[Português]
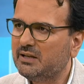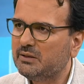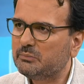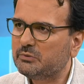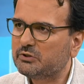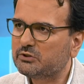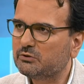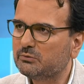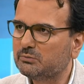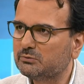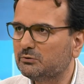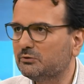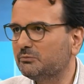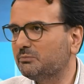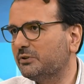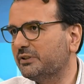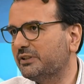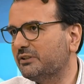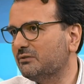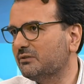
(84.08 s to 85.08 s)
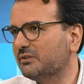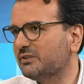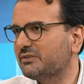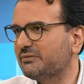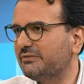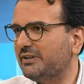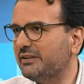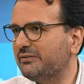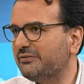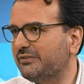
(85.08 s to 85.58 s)
mas sobretudo por aquilo que
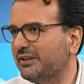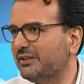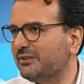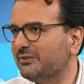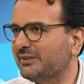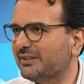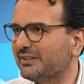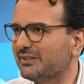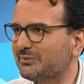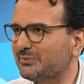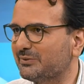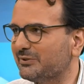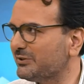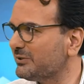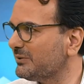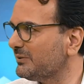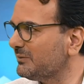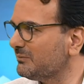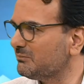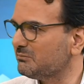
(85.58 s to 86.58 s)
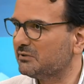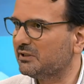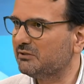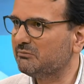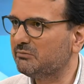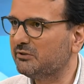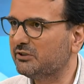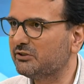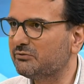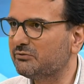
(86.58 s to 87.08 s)
se vai vendo e que as pessoas, tanto pelas